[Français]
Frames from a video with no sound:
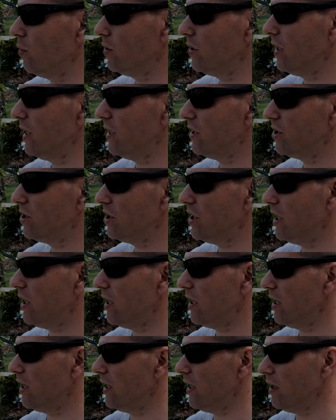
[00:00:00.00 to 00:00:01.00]
modèle
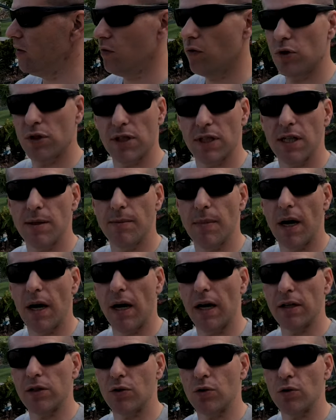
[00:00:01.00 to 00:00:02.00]
G1 Evo Slim.
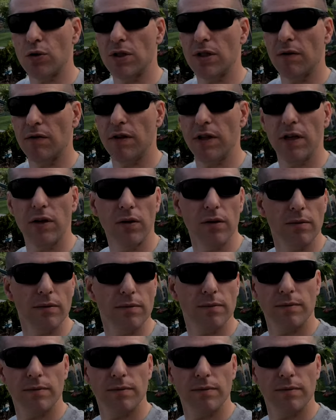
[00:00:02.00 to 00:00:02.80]
A tout de suite en vidéo